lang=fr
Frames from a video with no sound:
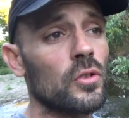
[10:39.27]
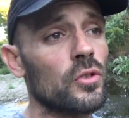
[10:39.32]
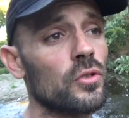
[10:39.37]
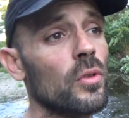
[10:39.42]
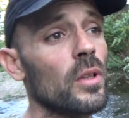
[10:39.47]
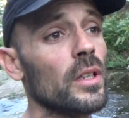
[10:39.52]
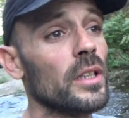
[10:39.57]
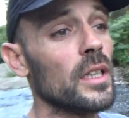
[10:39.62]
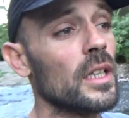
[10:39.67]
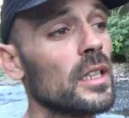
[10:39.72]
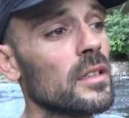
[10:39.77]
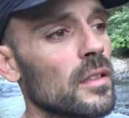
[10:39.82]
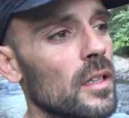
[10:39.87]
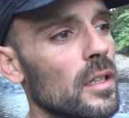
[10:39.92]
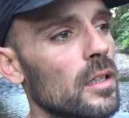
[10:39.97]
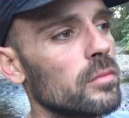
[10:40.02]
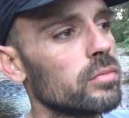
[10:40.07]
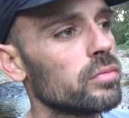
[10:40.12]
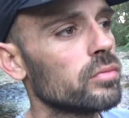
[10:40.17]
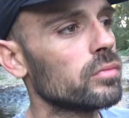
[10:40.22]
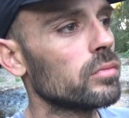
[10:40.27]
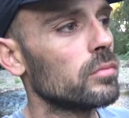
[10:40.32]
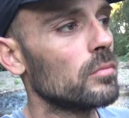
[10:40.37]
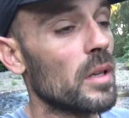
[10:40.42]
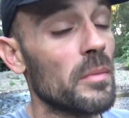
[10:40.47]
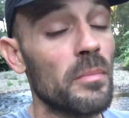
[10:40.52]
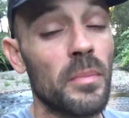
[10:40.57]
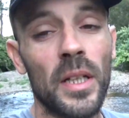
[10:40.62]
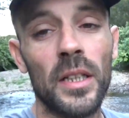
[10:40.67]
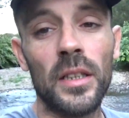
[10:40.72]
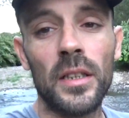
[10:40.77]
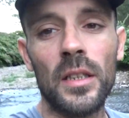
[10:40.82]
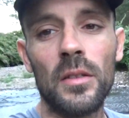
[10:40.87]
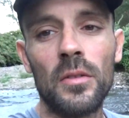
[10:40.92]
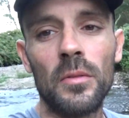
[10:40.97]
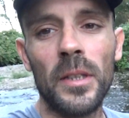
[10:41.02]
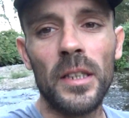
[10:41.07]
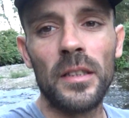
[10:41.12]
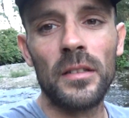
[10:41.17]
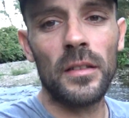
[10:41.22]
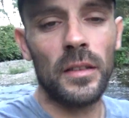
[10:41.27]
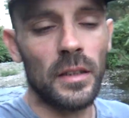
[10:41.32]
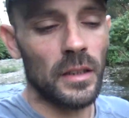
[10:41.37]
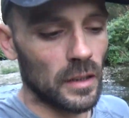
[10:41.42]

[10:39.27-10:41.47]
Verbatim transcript: Je dois y être à même pas un kilomètre.